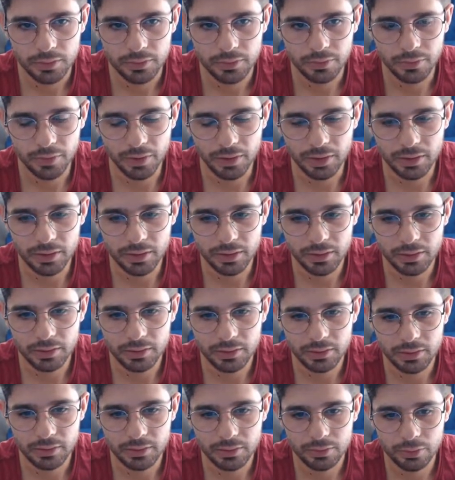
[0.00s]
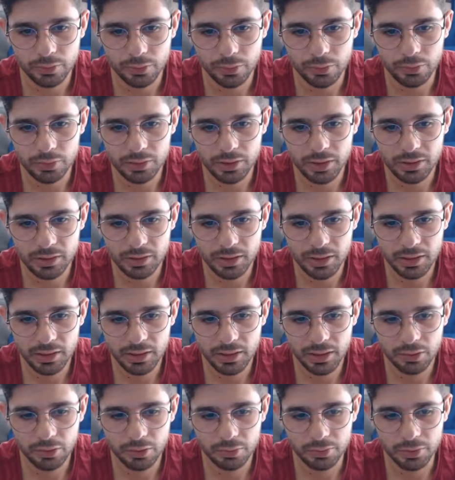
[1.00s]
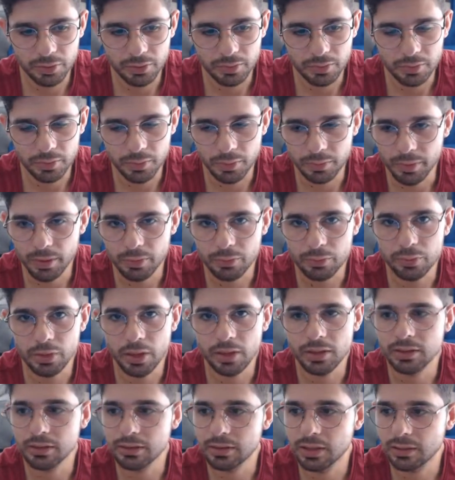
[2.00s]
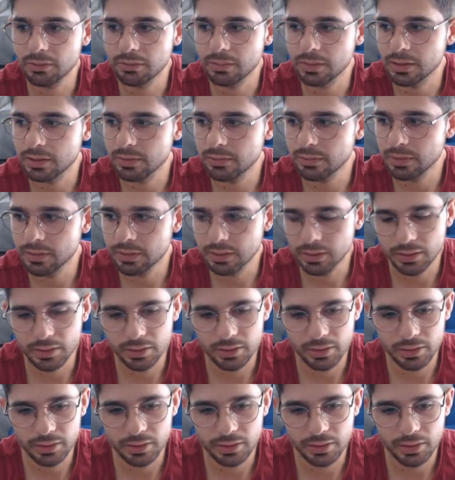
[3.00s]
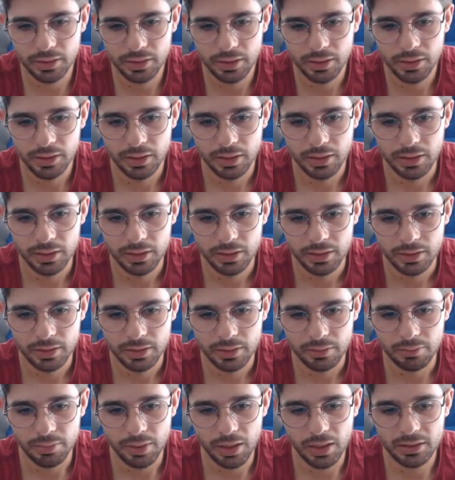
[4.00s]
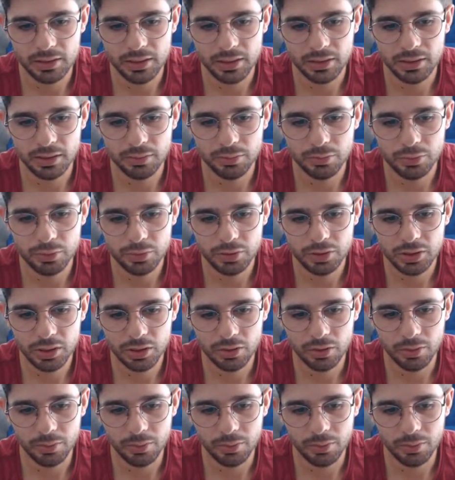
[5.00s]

Ve oyun sesleri geliyor mudur bilmiyorum. Ben kulaklık takmadım. Ee, bazen de müzik çalıyor